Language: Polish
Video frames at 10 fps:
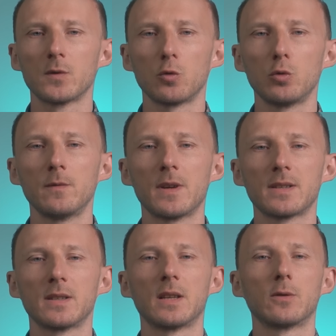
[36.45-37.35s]
z
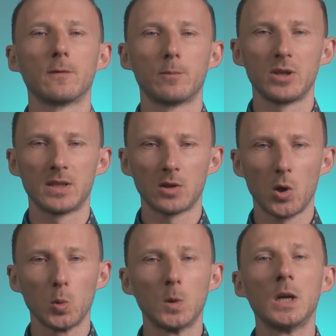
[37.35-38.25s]
Uniwersytetu w
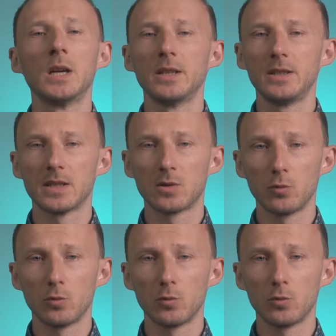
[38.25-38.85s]
Bristolu i jest